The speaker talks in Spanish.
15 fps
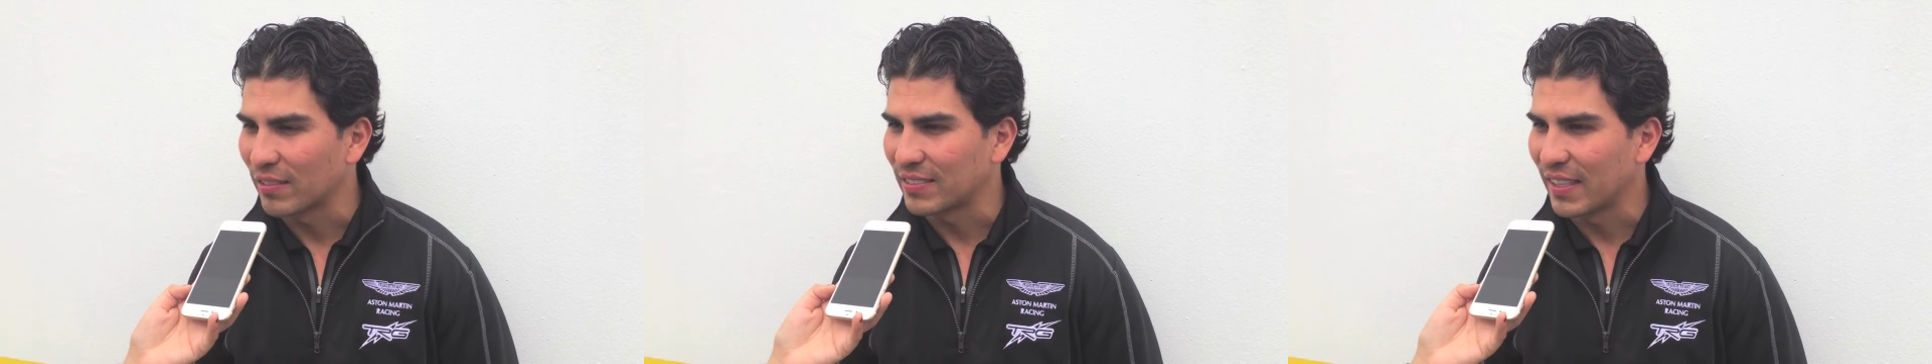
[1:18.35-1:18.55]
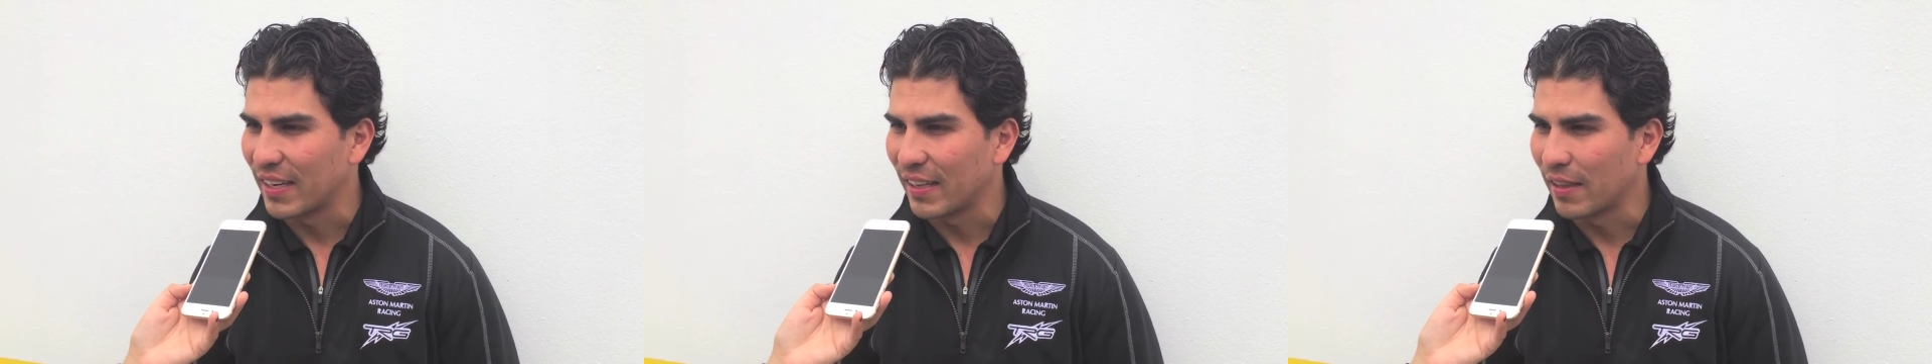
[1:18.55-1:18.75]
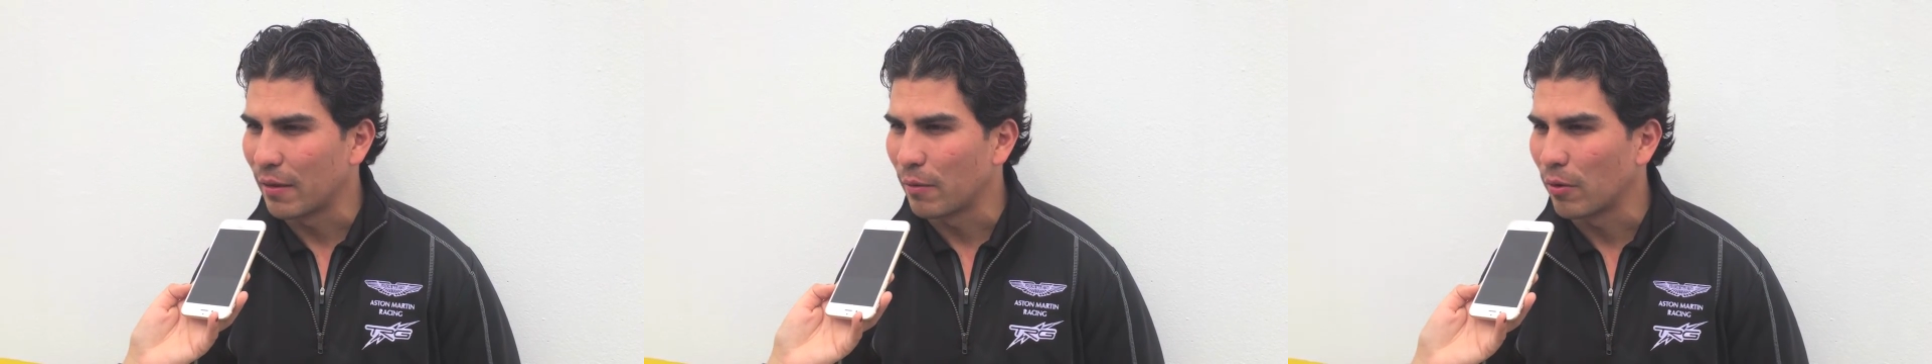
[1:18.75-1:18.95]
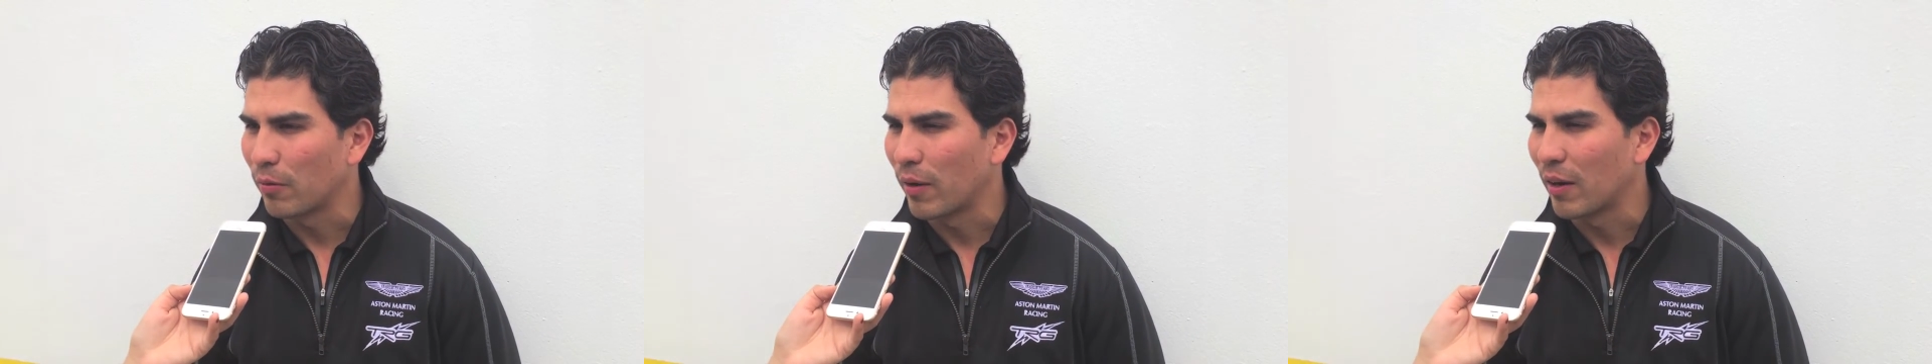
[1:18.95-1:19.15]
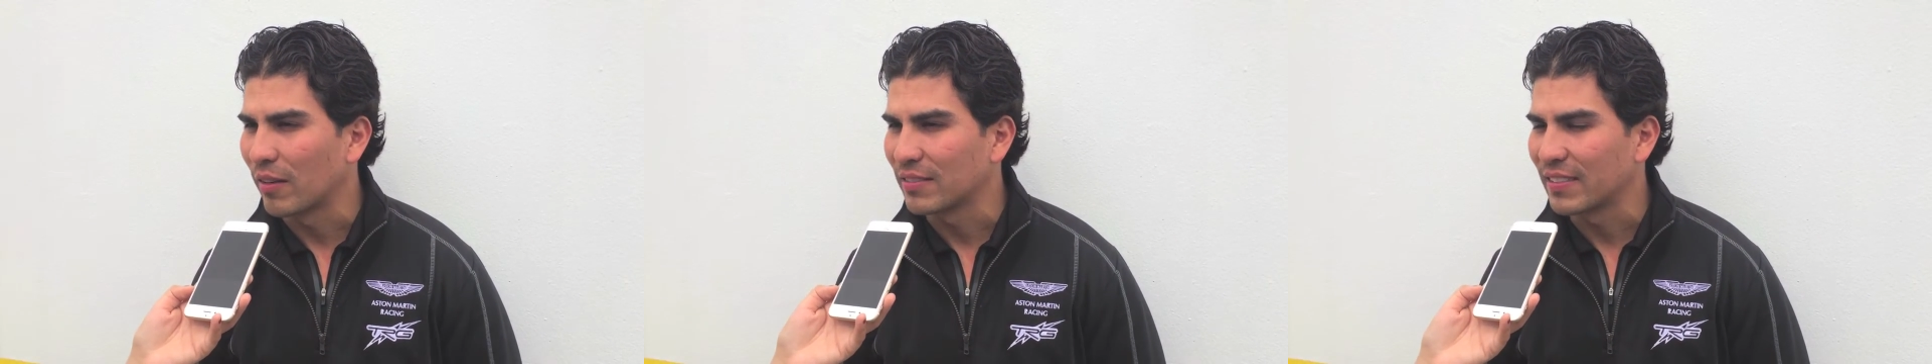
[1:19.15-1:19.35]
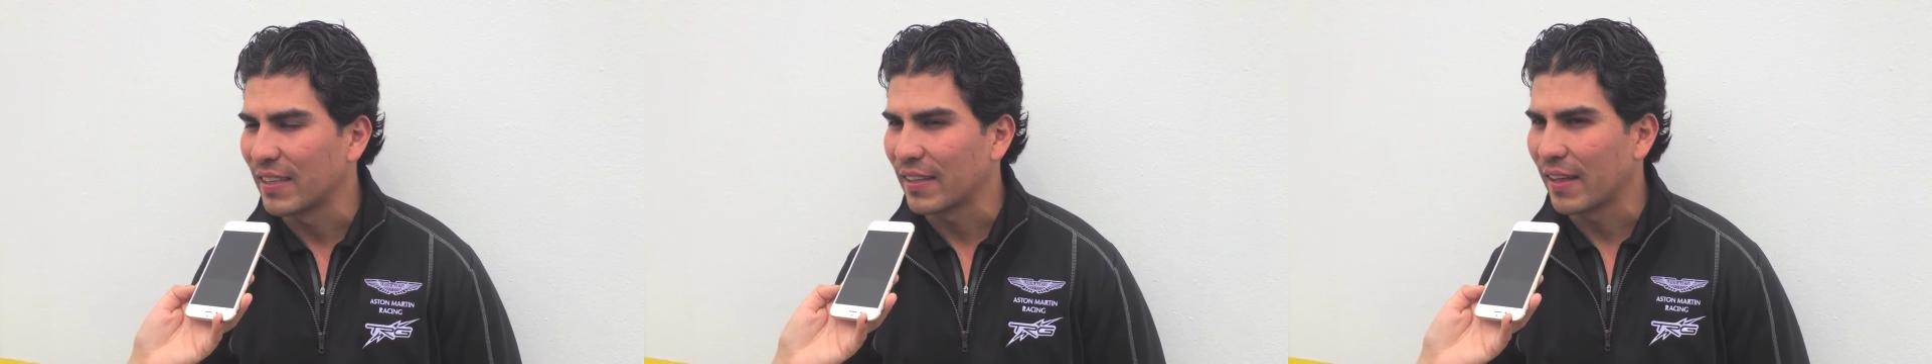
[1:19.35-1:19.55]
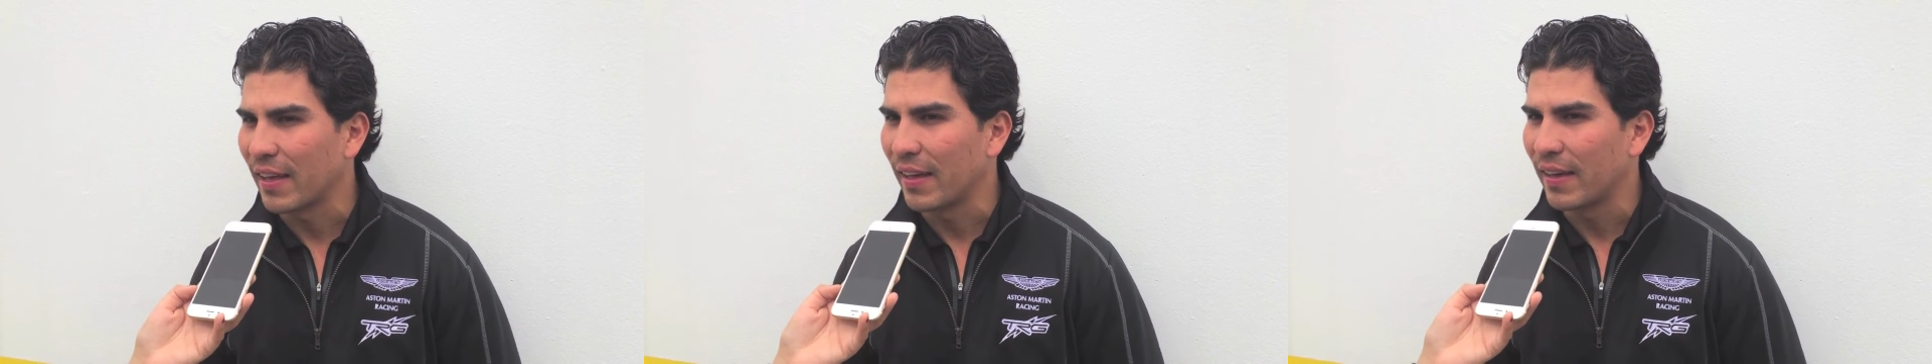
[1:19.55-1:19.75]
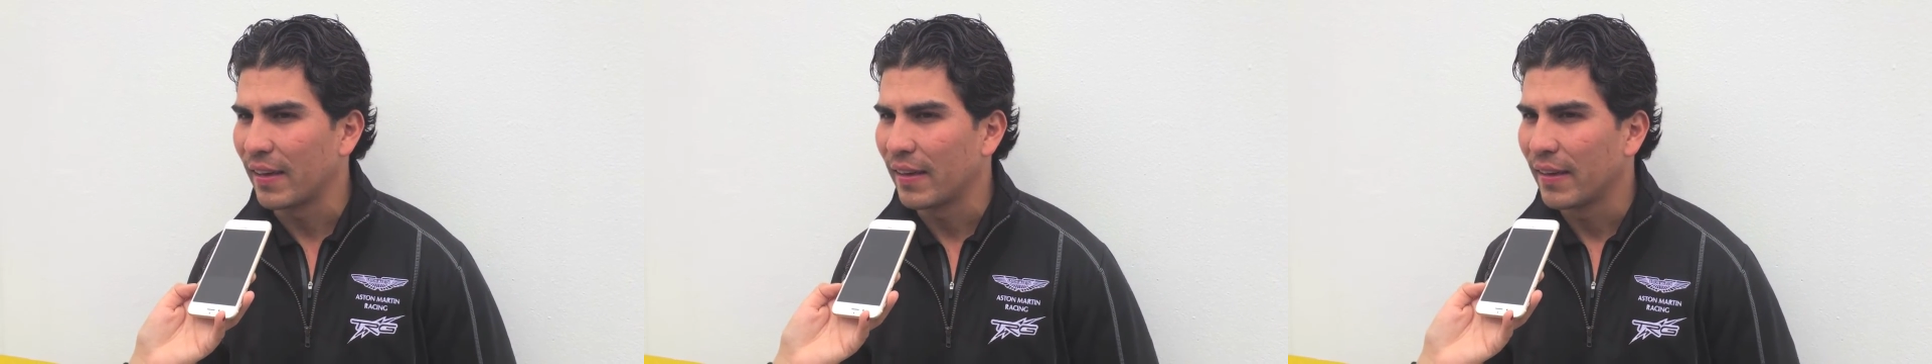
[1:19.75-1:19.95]
hacer y de volverlo a hacer
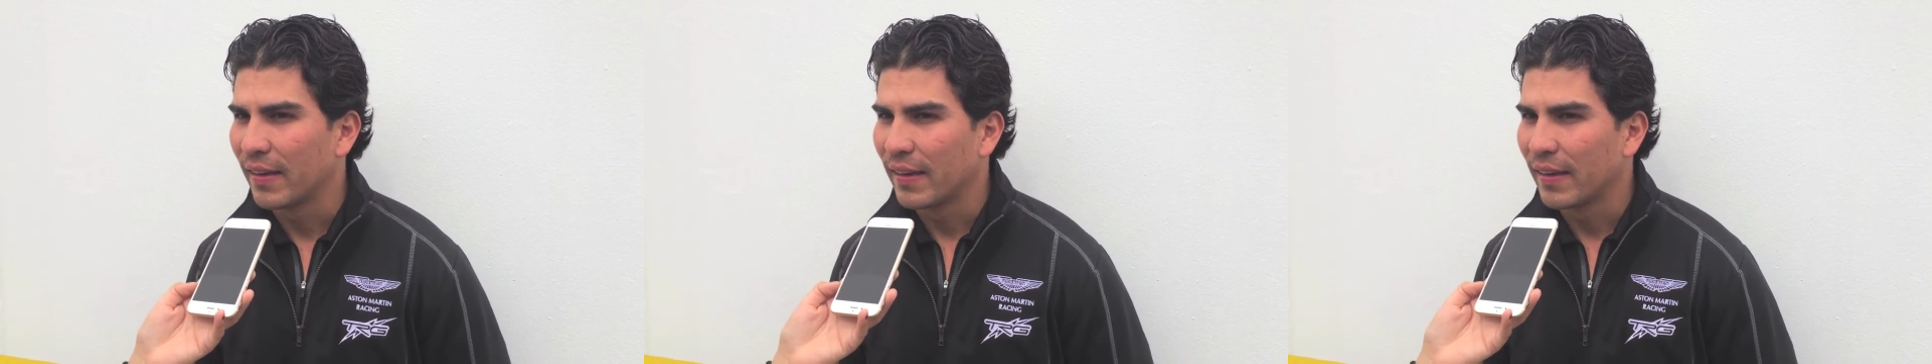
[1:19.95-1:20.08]
de,